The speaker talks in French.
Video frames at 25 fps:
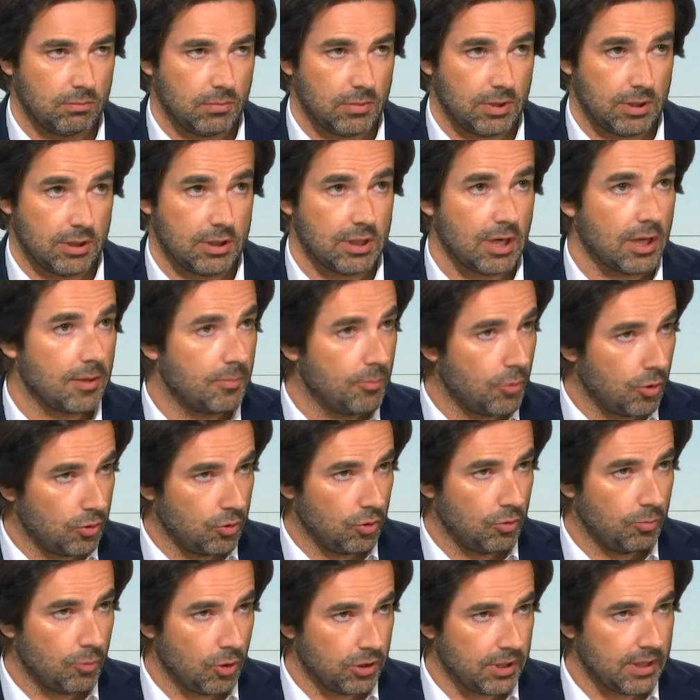C'est déjà une bonne,
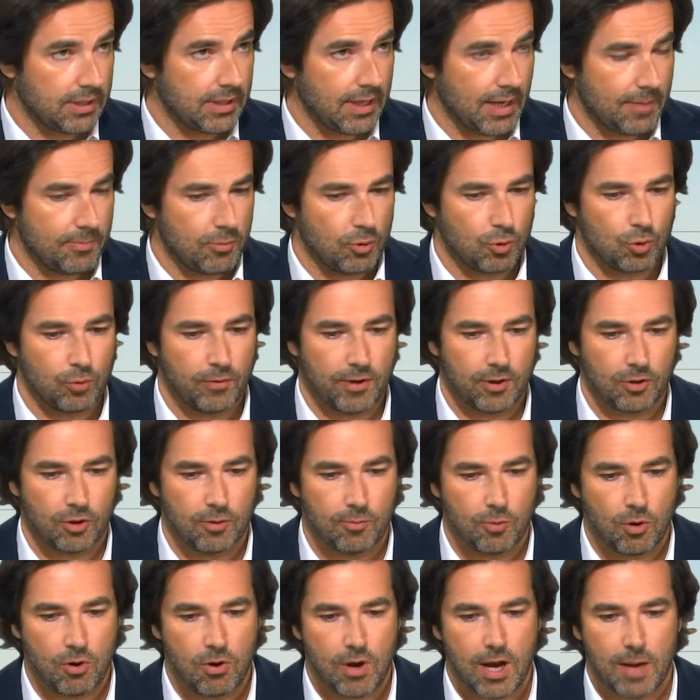une bonne étape. Le
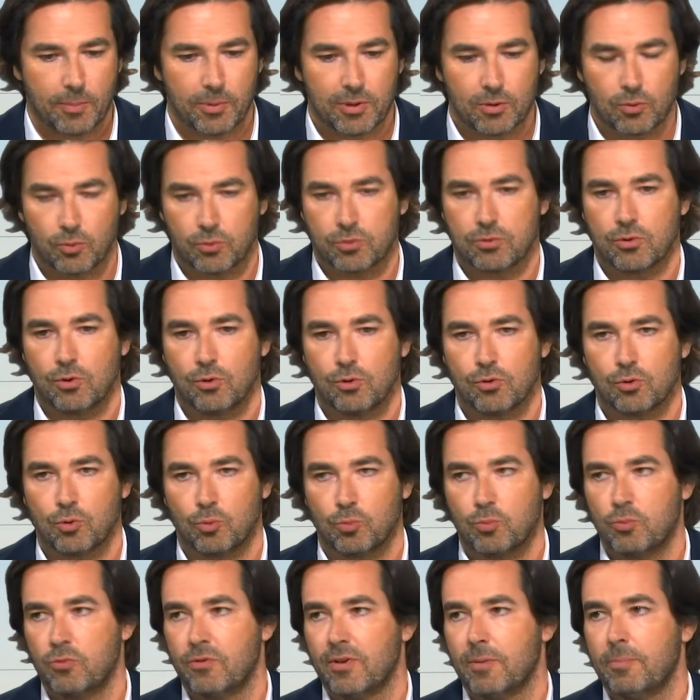gouvernement a pris conscience qu'on ne
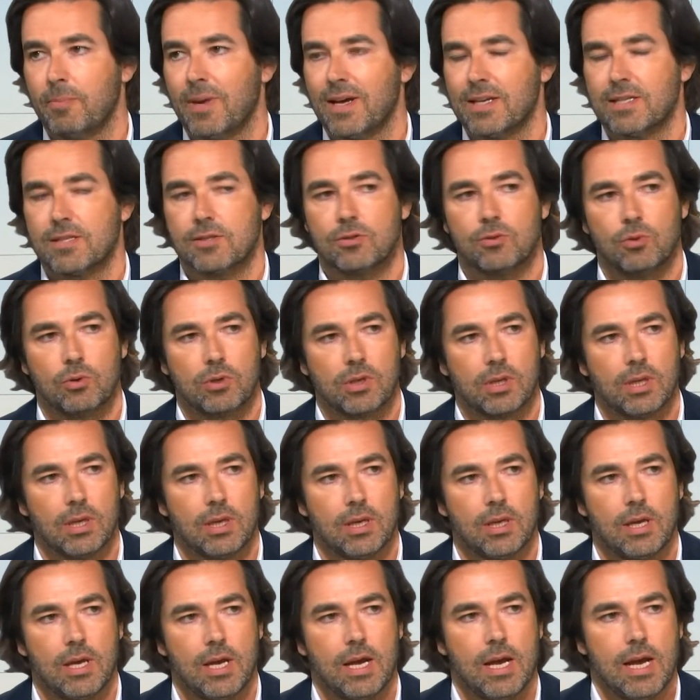pouvait pas
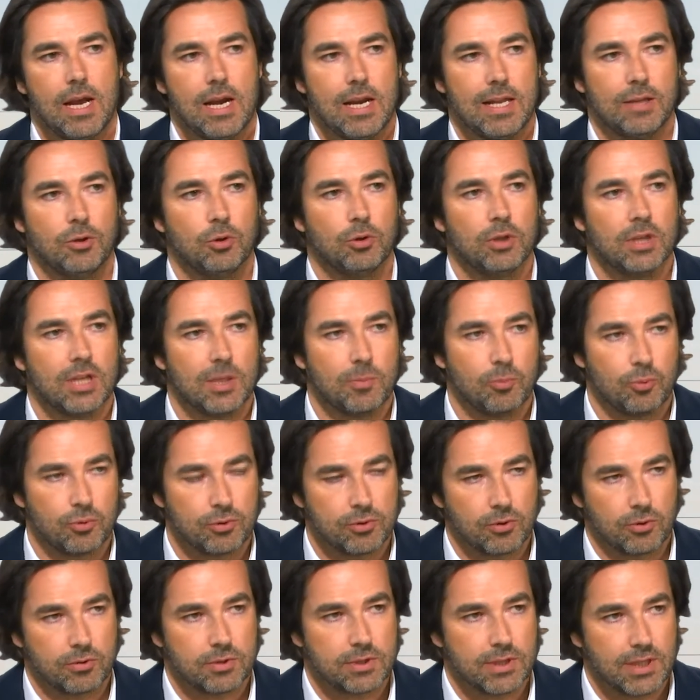stocker les données les plus
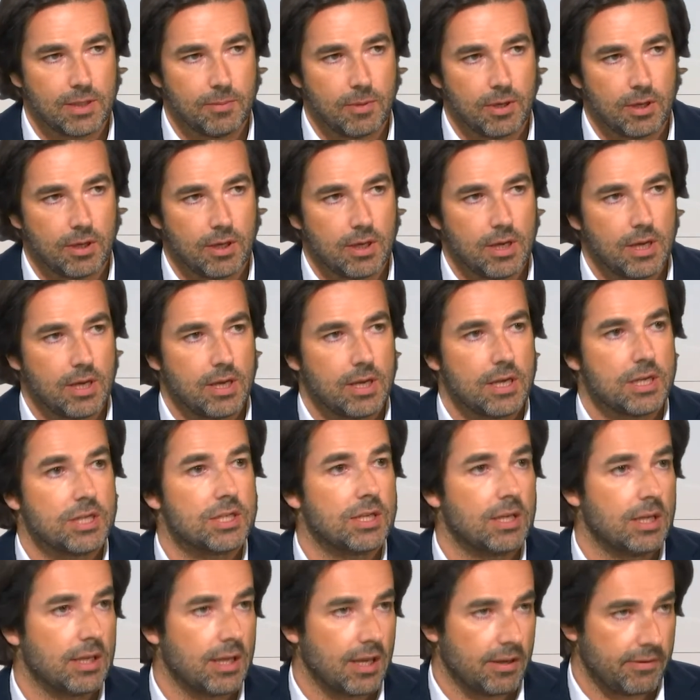sensibles chez
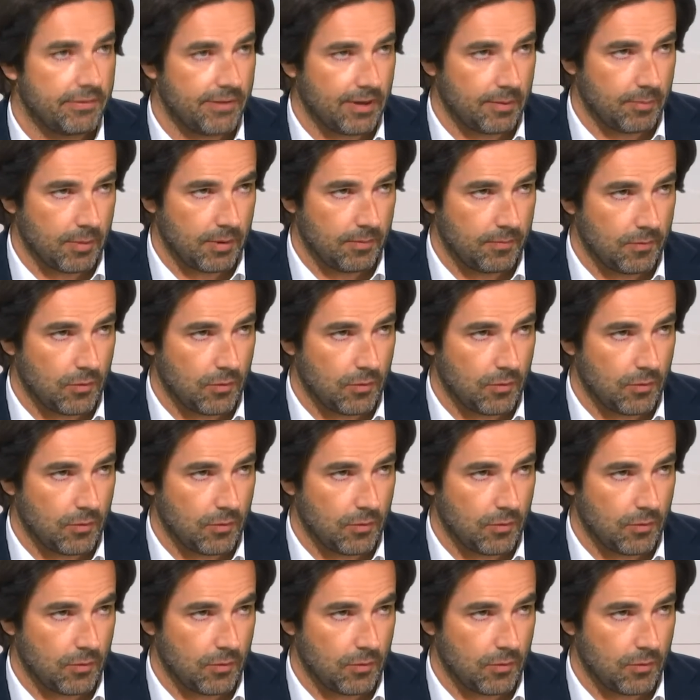les GAFAM.